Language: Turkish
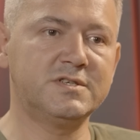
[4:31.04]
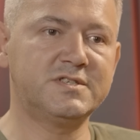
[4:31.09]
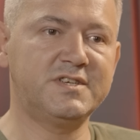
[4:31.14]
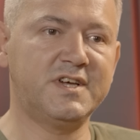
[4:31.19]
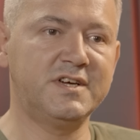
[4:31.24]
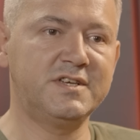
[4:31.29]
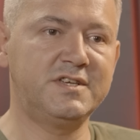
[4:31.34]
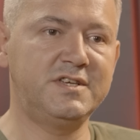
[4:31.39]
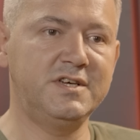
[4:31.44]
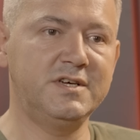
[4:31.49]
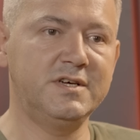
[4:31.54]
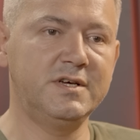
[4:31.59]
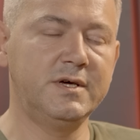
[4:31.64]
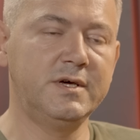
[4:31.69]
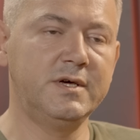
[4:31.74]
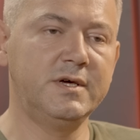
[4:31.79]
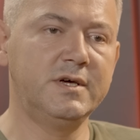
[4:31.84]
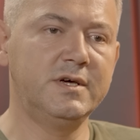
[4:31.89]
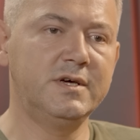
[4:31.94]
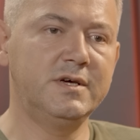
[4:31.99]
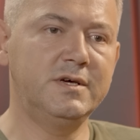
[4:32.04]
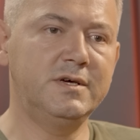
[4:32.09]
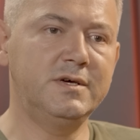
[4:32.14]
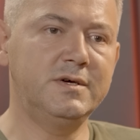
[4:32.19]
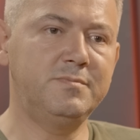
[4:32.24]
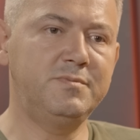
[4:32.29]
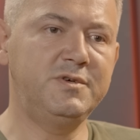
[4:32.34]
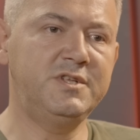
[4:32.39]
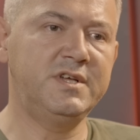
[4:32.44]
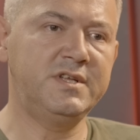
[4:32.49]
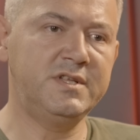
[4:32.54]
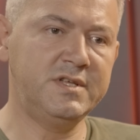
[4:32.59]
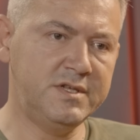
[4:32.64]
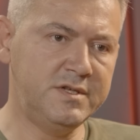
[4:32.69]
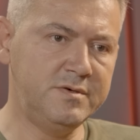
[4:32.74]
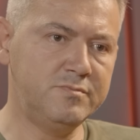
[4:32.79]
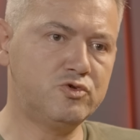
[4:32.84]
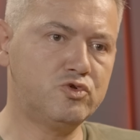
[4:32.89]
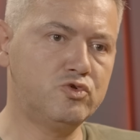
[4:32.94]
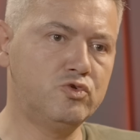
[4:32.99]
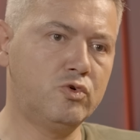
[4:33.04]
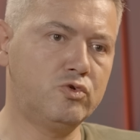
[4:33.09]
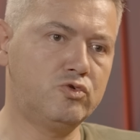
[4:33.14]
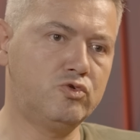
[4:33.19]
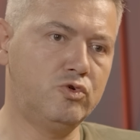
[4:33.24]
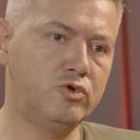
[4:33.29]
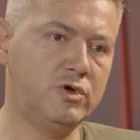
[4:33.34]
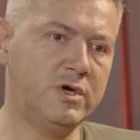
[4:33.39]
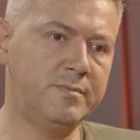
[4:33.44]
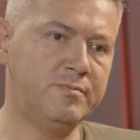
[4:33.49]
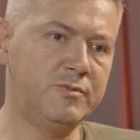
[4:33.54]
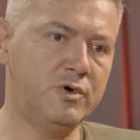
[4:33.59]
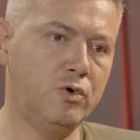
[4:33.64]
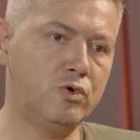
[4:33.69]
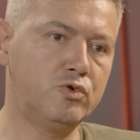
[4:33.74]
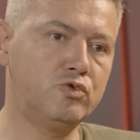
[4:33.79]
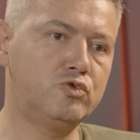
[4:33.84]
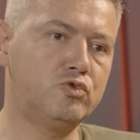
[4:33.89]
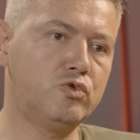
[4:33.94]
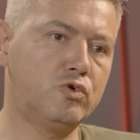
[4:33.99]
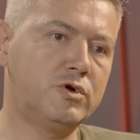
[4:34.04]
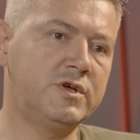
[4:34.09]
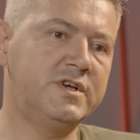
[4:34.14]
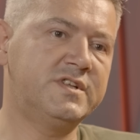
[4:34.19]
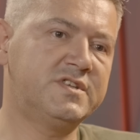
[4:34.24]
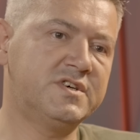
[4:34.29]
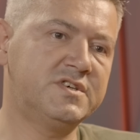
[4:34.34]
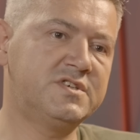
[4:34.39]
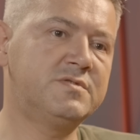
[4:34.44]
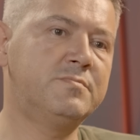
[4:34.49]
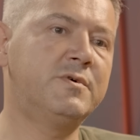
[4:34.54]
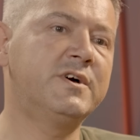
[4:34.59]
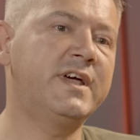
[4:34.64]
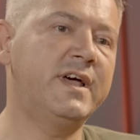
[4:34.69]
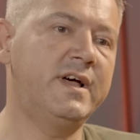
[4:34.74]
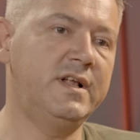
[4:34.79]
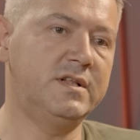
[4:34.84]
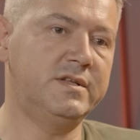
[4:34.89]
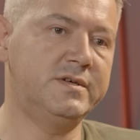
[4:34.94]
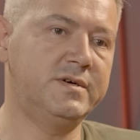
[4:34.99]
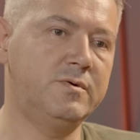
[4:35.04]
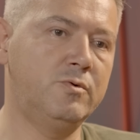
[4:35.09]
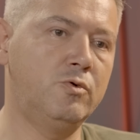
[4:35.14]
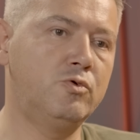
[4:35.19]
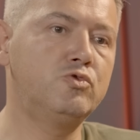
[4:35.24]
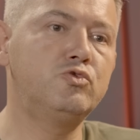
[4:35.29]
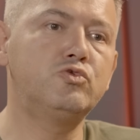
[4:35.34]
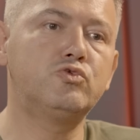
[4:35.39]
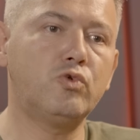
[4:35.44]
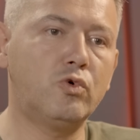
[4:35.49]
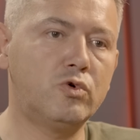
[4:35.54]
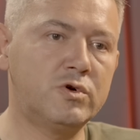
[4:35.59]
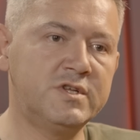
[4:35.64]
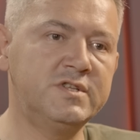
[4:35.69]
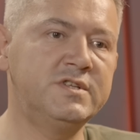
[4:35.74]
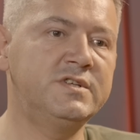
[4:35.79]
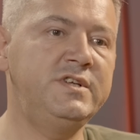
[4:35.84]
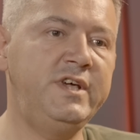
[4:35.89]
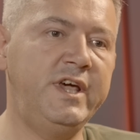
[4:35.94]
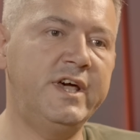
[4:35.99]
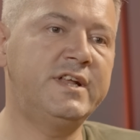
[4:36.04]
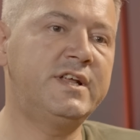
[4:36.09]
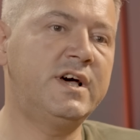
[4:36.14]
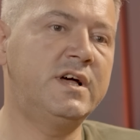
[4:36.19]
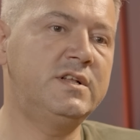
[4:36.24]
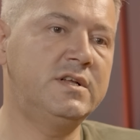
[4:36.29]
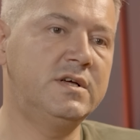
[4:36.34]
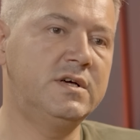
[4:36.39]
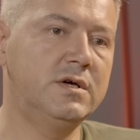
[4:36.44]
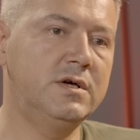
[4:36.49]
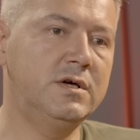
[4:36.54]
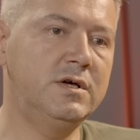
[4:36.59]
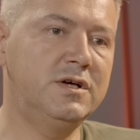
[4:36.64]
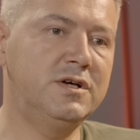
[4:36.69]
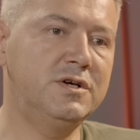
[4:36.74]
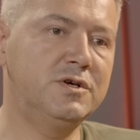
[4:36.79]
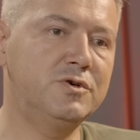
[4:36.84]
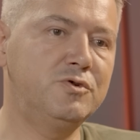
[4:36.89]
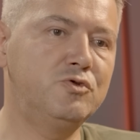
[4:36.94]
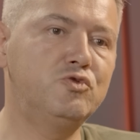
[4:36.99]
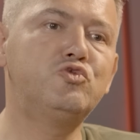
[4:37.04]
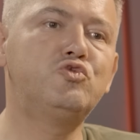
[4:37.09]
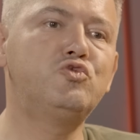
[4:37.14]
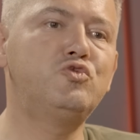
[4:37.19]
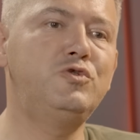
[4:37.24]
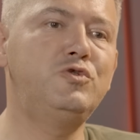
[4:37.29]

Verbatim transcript: sanki e, bir de dedim şu nokta önemli. Örgüt oraya taşıma geldi. Örgüt oranın yerel gücü